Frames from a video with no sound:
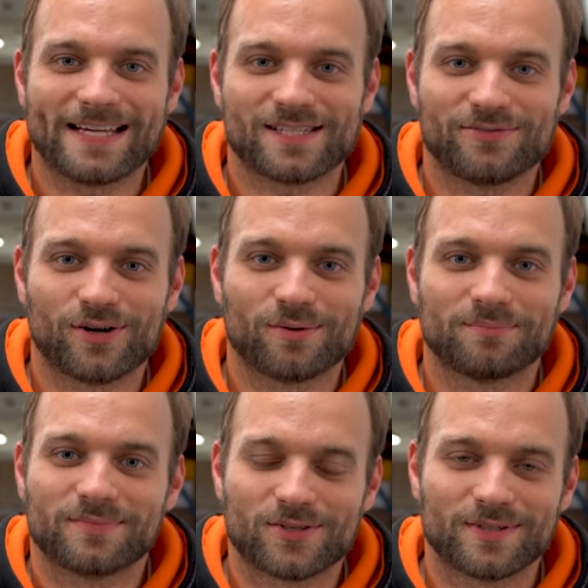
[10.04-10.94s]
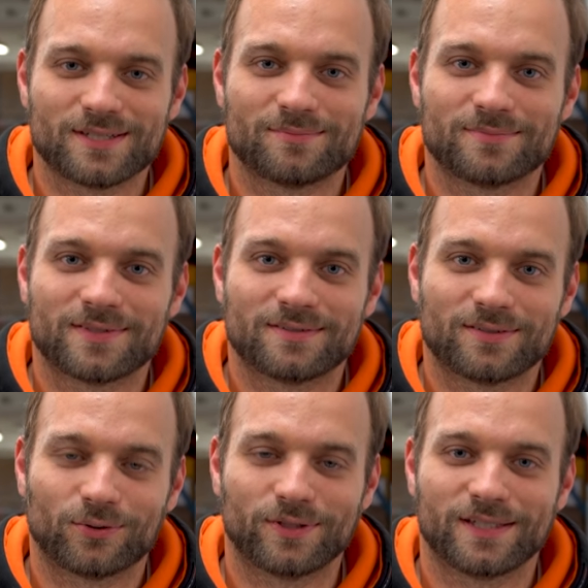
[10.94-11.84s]
herzlich willkommen zu diesem
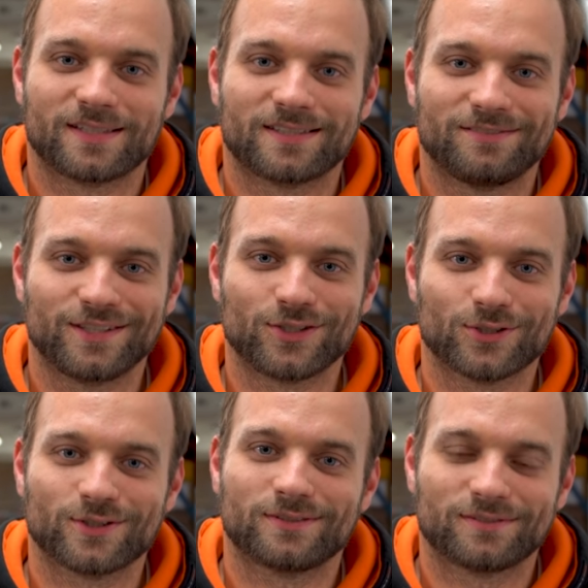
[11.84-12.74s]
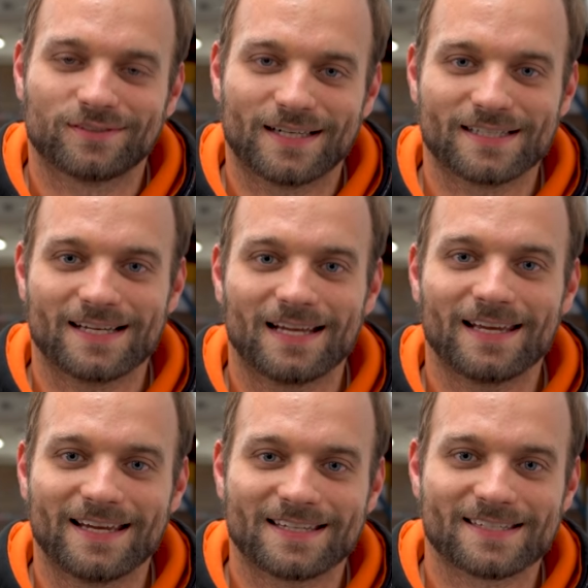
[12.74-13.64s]
neuen Video. Als
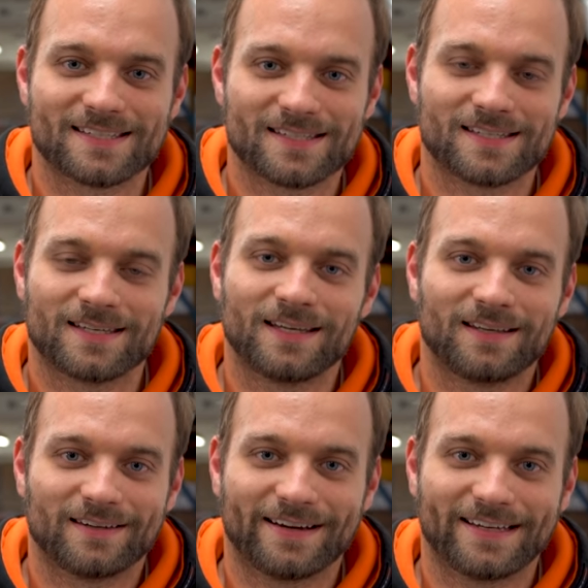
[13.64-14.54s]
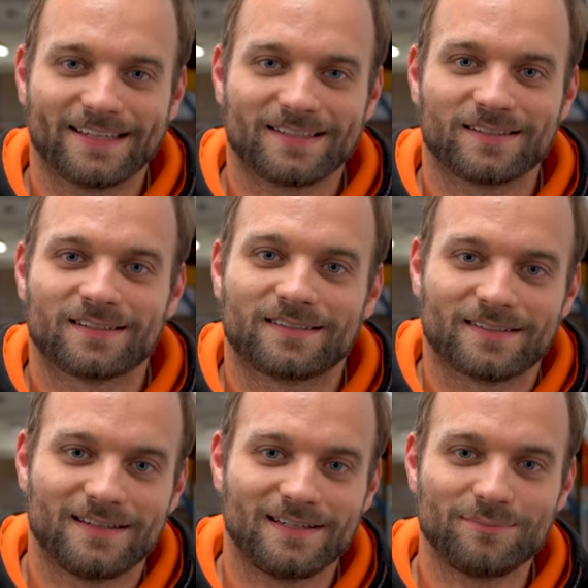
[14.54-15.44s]
allererstes einen
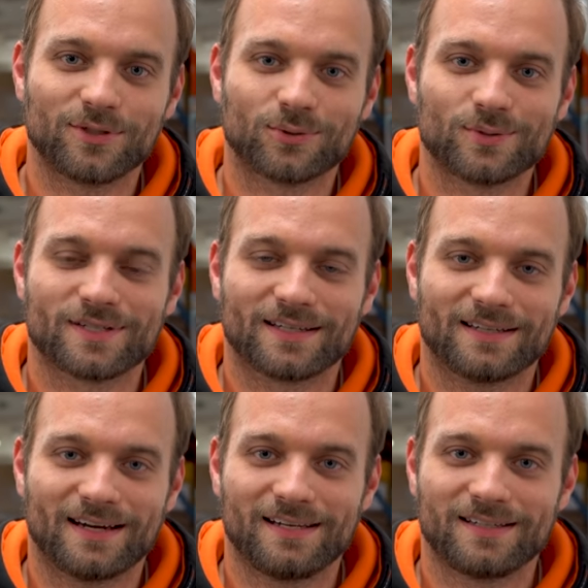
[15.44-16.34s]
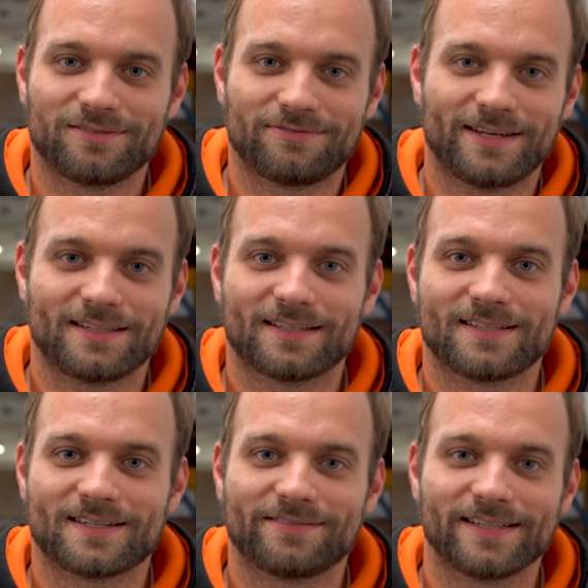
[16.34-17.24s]
lieben Gruß an alle Väter
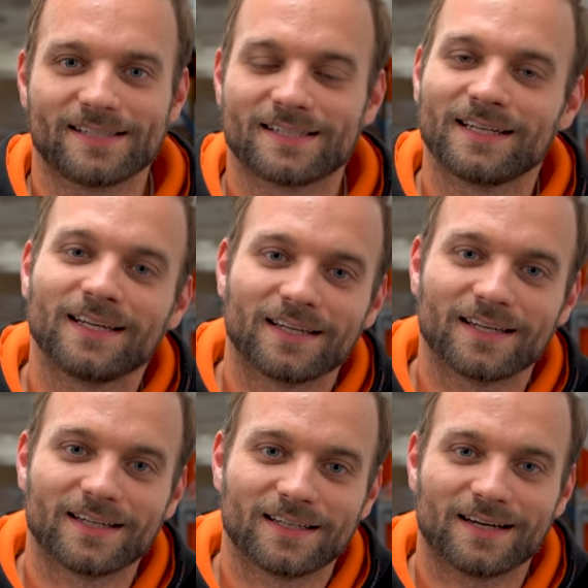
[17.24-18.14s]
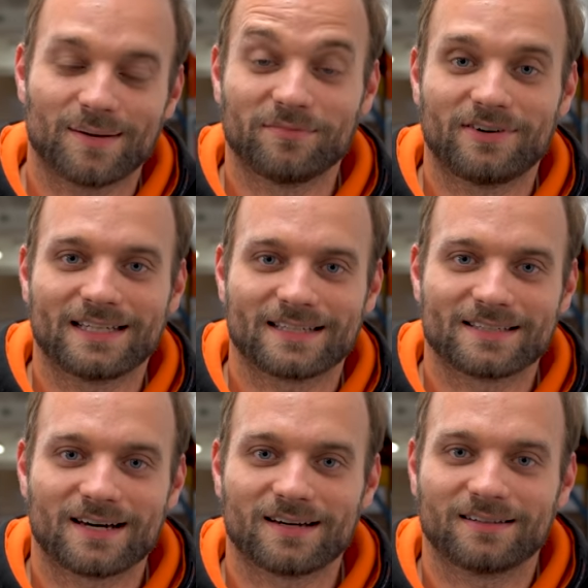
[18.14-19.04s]
dieser Welt äh, am
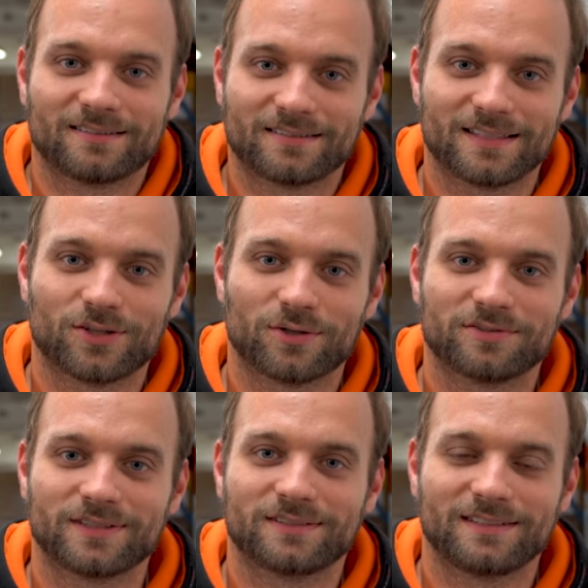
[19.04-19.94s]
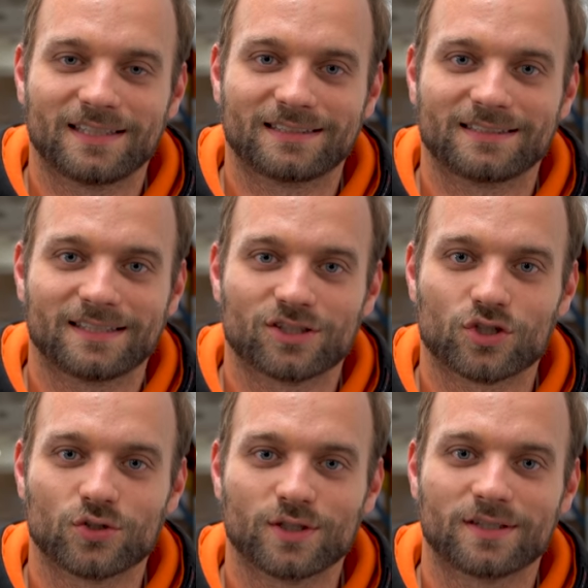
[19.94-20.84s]
Vatertag. Ich hoffe, ihr hattet einen
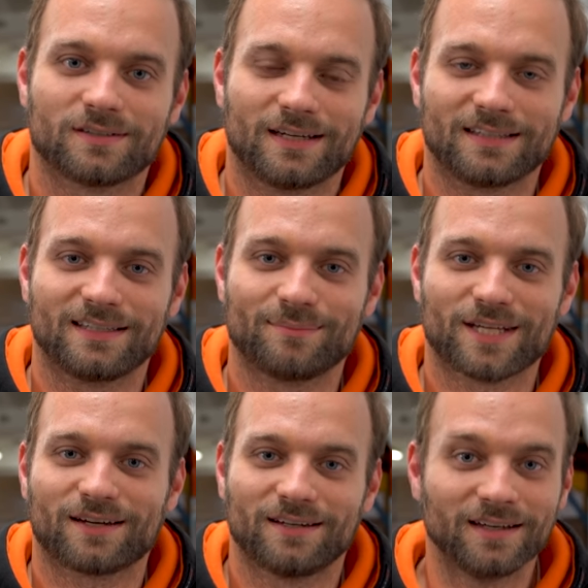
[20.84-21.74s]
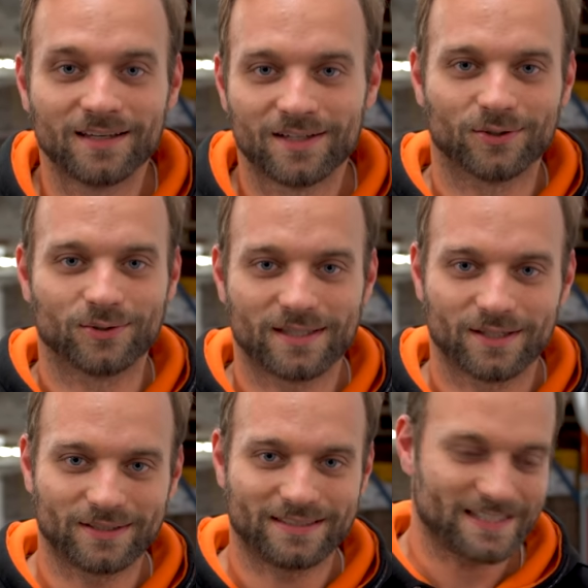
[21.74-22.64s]
schönen, angenehmen Tag. Und
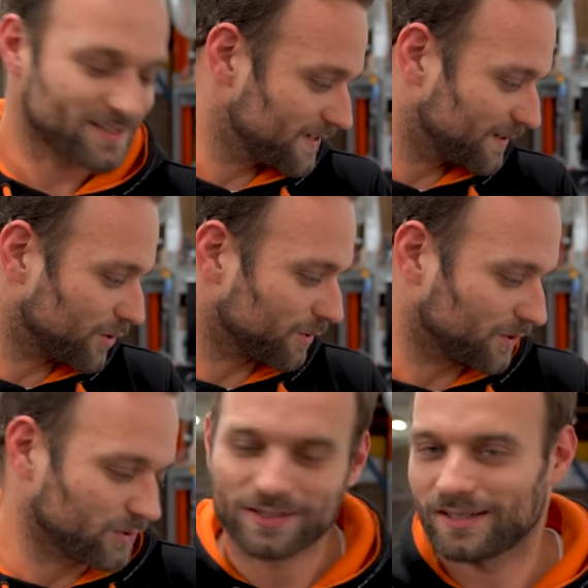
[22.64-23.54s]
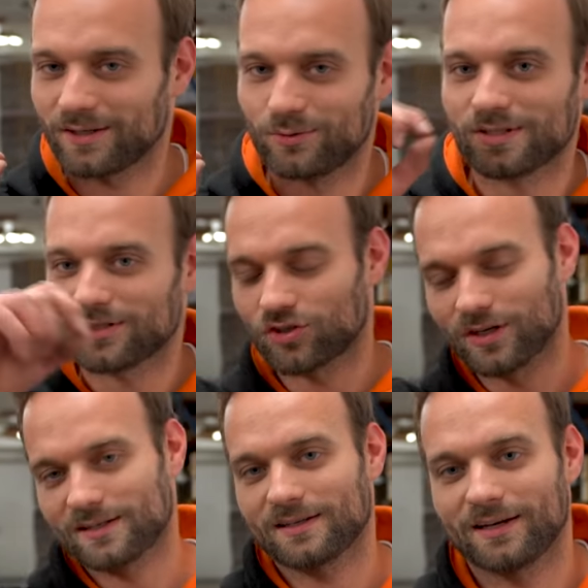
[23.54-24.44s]
genau deswegen bekommt ihr heute ein kurzes,
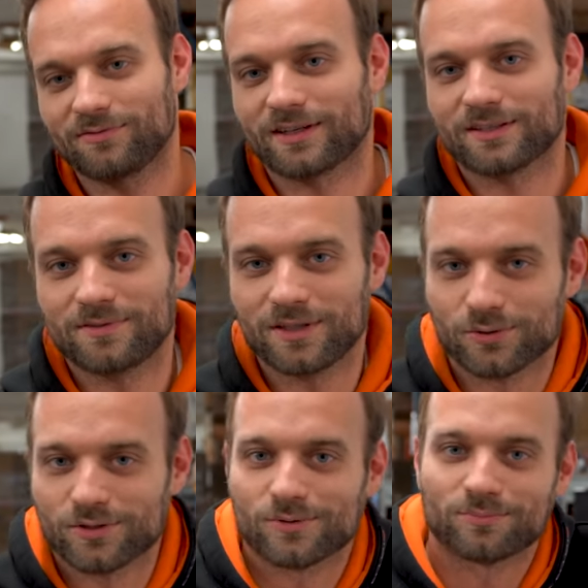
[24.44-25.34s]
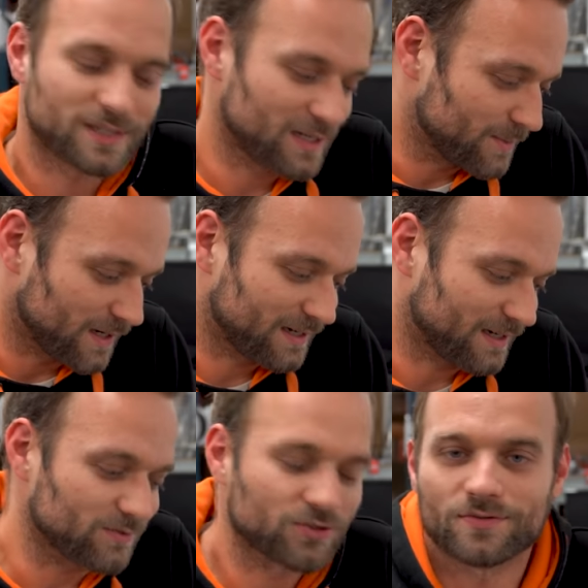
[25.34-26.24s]
schnelles, einfaches Video zum Thema
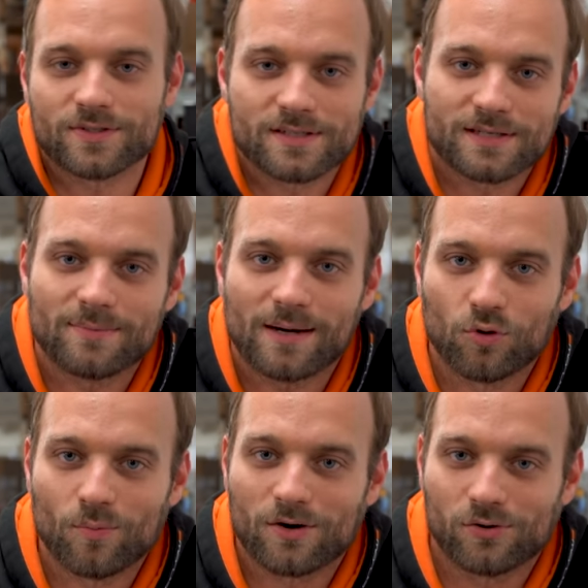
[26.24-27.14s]
Kraftstoffsystem am Oma